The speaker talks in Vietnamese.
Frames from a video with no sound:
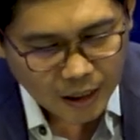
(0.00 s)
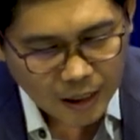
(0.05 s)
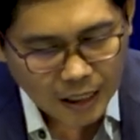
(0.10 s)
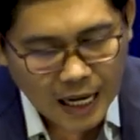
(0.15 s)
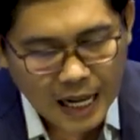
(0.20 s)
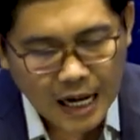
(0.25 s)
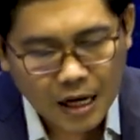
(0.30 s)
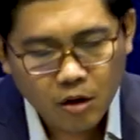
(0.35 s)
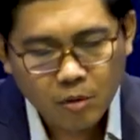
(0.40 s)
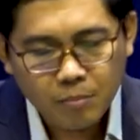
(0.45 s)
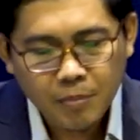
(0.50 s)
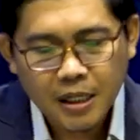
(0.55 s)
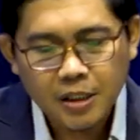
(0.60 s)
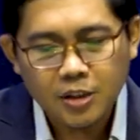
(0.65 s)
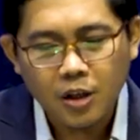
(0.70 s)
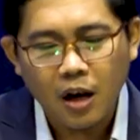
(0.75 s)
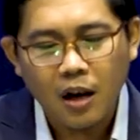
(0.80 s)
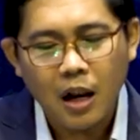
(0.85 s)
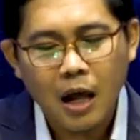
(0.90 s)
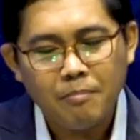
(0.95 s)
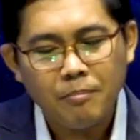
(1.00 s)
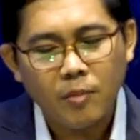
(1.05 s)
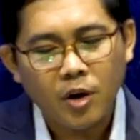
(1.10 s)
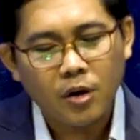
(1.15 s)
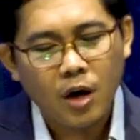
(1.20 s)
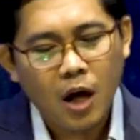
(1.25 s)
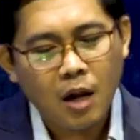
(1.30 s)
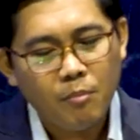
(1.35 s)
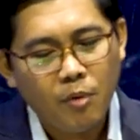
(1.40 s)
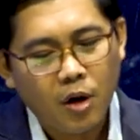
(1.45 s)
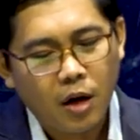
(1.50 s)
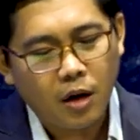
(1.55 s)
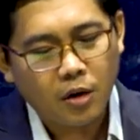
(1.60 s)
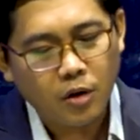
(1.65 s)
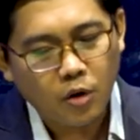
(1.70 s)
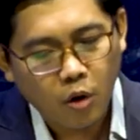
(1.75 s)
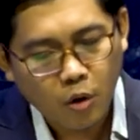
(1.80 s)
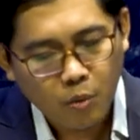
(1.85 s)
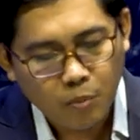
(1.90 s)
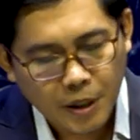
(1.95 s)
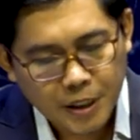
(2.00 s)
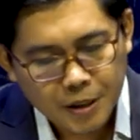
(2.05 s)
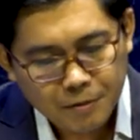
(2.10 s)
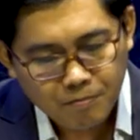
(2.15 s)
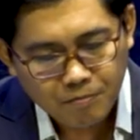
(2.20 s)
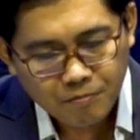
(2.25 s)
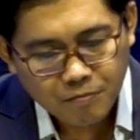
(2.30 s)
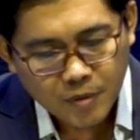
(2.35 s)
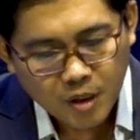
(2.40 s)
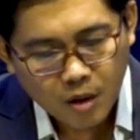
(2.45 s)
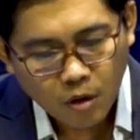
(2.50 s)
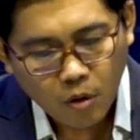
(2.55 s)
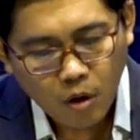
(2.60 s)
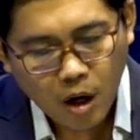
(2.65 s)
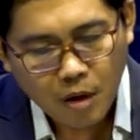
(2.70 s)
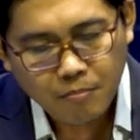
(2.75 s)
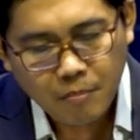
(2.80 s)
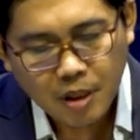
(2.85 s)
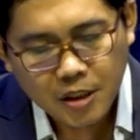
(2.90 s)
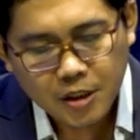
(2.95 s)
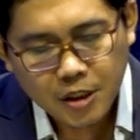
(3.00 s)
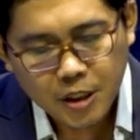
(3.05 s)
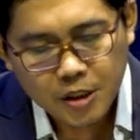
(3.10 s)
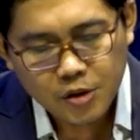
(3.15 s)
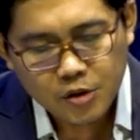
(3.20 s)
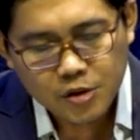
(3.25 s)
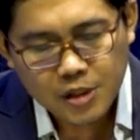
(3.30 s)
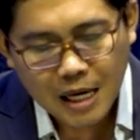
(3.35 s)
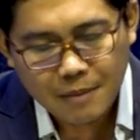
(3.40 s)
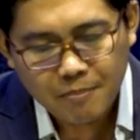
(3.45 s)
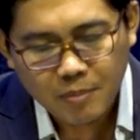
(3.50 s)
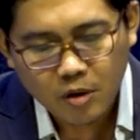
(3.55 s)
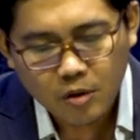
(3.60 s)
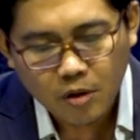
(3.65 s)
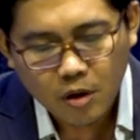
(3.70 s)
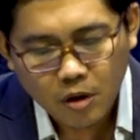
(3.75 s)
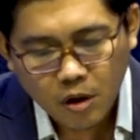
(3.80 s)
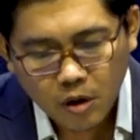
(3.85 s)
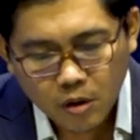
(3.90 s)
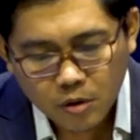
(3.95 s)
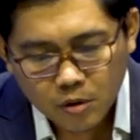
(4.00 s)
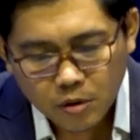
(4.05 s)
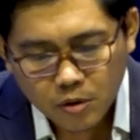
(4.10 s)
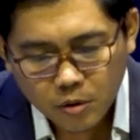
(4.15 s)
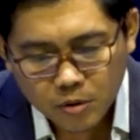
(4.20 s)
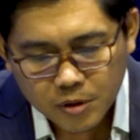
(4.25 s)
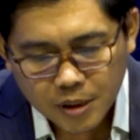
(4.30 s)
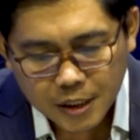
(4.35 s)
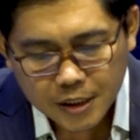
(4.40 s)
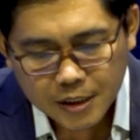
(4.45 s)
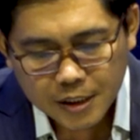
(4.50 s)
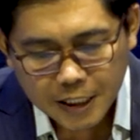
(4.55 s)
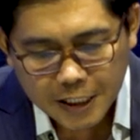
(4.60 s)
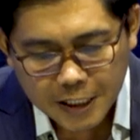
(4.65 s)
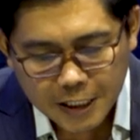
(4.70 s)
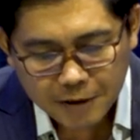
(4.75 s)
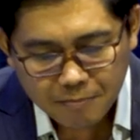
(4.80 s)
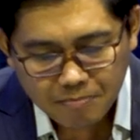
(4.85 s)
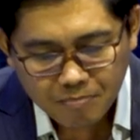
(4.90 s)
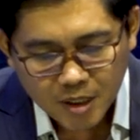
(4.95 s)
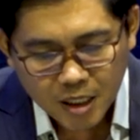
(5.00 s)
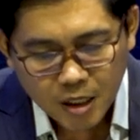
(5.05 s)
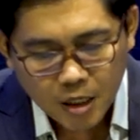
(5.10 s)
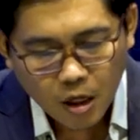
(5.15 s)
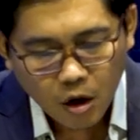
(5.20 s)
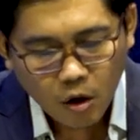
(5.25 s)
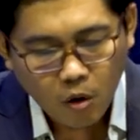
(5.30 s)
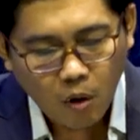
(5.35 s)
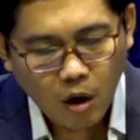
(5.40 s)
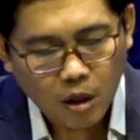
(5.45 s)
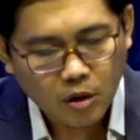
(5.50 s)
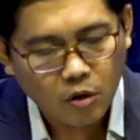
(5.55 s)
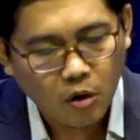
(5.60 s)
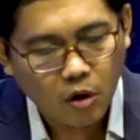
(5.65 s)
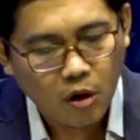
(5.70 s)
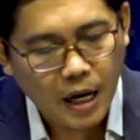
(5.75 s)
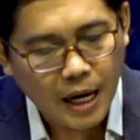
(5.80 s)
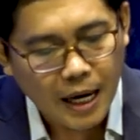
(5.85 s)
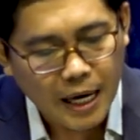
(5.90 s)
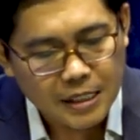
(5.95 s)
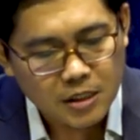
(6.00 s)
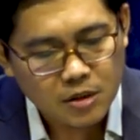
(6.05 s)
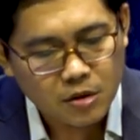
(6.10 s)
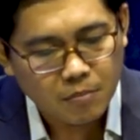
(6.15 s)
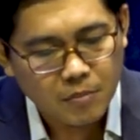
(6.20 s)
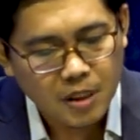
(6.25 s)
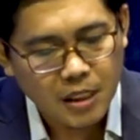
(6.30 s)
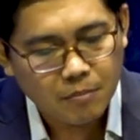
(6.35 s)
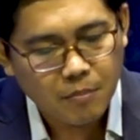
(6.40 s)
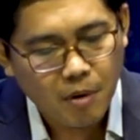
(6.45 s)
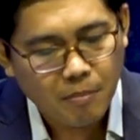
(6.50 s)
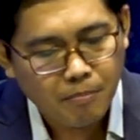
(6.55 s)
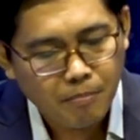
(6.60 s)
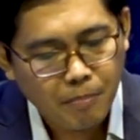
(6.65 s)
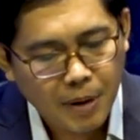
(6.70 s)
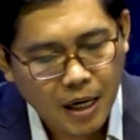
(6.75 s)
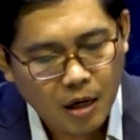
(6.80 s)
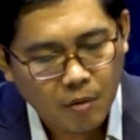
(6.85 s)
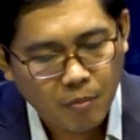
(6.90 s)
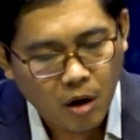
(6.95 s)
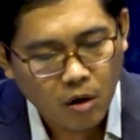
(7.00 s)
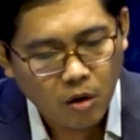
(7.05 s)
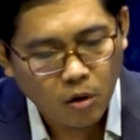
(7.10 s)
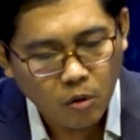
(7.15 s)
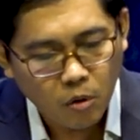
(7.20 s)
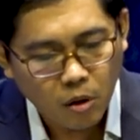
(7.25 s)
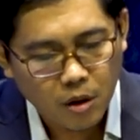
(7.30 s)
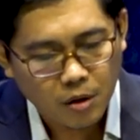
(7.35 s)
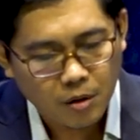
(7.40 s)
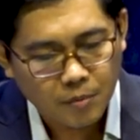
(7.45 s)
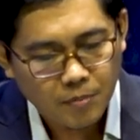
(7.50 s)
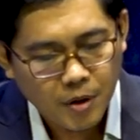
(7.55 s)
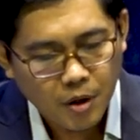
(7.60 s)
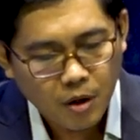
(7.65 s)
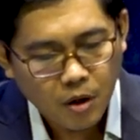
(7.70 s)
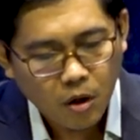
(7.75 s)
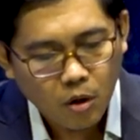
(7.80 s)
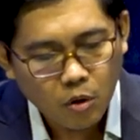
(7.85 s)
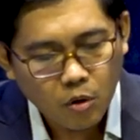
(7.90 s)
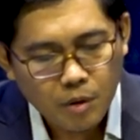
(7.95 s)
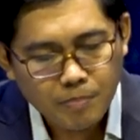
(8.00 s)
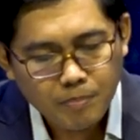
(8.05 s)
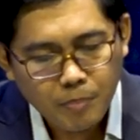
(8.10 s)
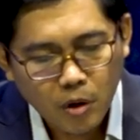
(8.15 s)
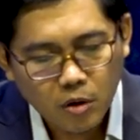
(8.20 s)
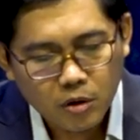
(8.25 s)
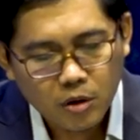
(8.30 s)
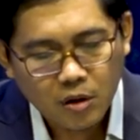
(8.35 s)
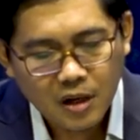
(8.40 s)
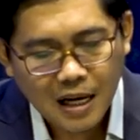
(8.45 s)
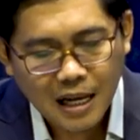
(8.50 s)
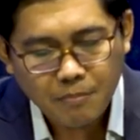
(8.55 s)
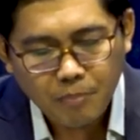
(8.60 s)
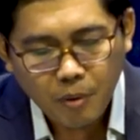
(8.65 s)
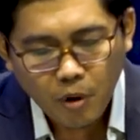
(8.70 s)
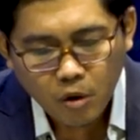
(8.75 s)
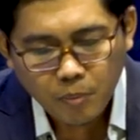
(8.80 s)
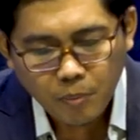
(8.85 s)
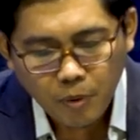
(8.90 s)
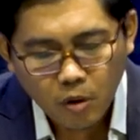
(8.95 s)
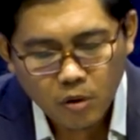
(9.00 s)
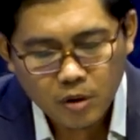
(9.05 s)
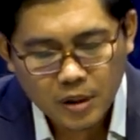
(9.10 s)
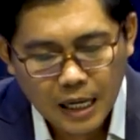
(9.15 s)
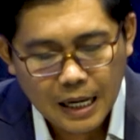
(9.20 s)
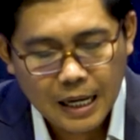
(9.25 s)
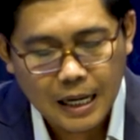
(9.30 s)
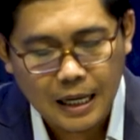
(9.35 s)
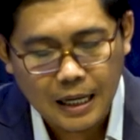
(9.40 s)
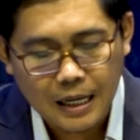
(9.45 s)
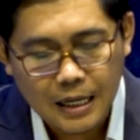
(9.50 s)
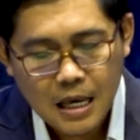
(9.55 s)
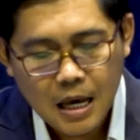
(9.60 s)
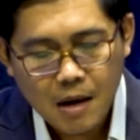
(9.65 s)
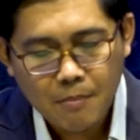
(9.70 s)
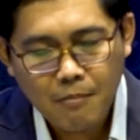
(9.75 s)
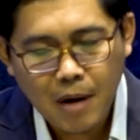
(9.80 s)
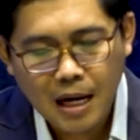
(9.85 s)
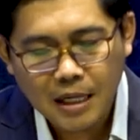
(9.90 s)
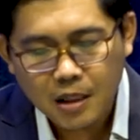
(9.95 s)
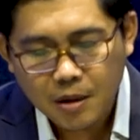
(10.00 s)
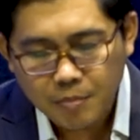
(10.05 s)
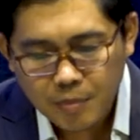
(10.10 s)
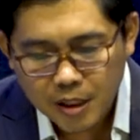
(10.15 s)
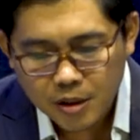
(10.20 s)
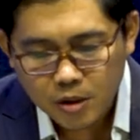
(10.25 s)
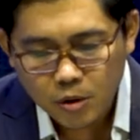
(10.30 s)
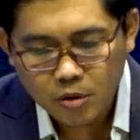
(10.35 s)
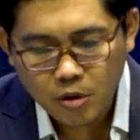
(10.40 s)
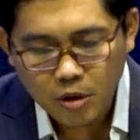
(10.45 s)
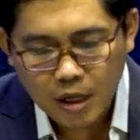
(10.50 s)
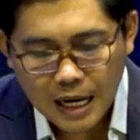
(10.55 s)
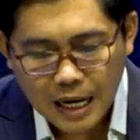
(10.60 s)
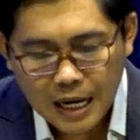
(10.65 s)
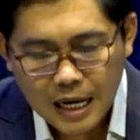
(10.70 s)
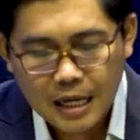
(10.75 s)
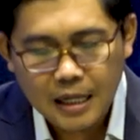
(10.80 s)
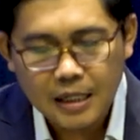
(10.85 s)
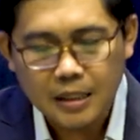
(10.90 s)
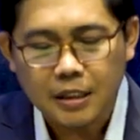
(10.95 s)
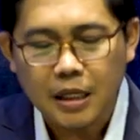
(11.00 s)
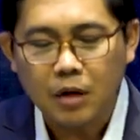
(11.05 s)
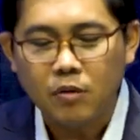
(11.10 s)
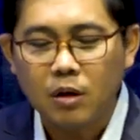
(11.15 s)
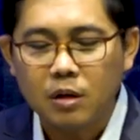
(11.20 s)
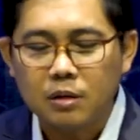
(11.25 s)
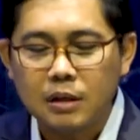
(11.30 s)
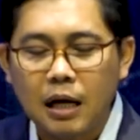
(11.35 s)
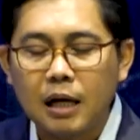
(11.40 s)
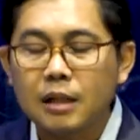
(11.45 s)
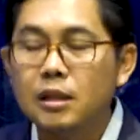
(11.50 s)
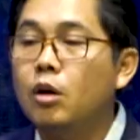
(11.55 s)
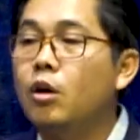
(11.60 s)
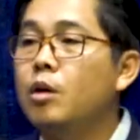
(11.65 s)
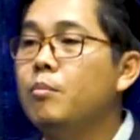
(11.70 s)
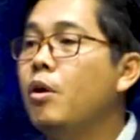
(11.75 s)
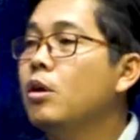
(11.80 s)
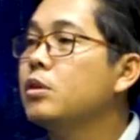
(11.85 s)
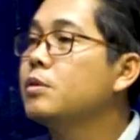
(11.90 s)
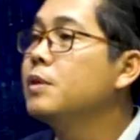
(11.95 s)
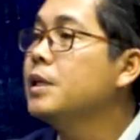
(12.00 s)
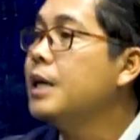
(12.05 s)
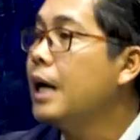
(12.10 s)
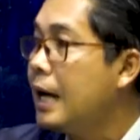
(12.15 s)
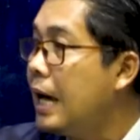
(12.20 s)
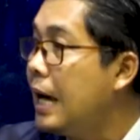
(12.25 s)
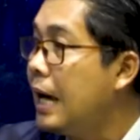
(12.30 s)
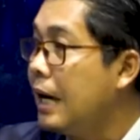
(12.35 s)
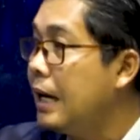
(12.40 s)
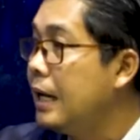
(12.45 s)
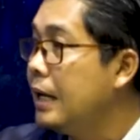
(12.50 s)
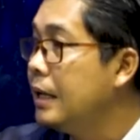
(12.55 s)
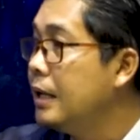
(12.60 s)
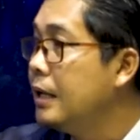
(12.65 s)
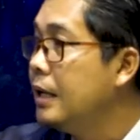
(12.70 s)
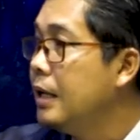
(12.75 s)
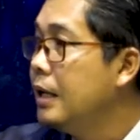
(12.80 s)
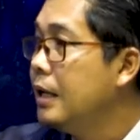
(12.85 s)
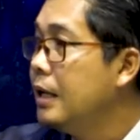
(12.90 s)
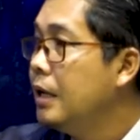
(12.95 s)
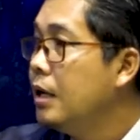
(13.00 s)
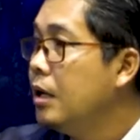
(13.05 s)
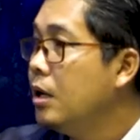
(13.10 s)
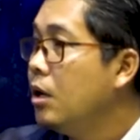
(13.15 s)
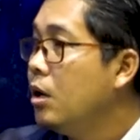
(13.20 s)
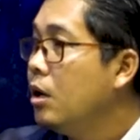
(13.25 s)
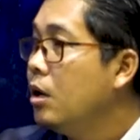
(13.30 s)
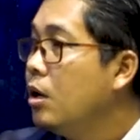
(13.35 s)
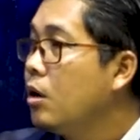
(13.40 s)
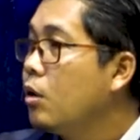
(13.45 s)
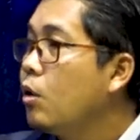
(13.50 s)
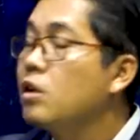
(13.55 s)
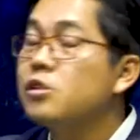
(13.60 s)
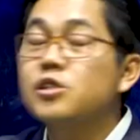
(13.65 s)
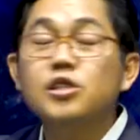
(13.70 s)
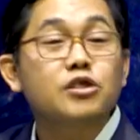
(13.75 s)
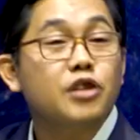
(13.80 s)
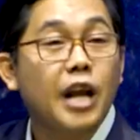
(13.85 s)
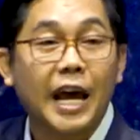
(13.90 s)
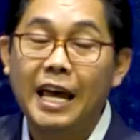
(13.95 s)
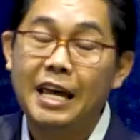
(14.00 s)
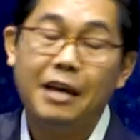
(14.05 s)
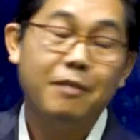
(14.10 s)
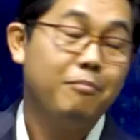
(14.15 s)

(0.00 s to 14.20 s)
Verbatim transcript: Cá rô bên tỏ lọc mọc đòn mọt ăn đồn vĩnh. Quát mình khơi nhiều sai nó nông nụ tê tê. Quát có hai xâm liệu bầm pẹ rồi bọc luôn. Rút bố tao căn bố ôn tha. Bắt khả mê nụ tỏ nà hơi. Ta tròi bong thơ dạng nà. Quát stress.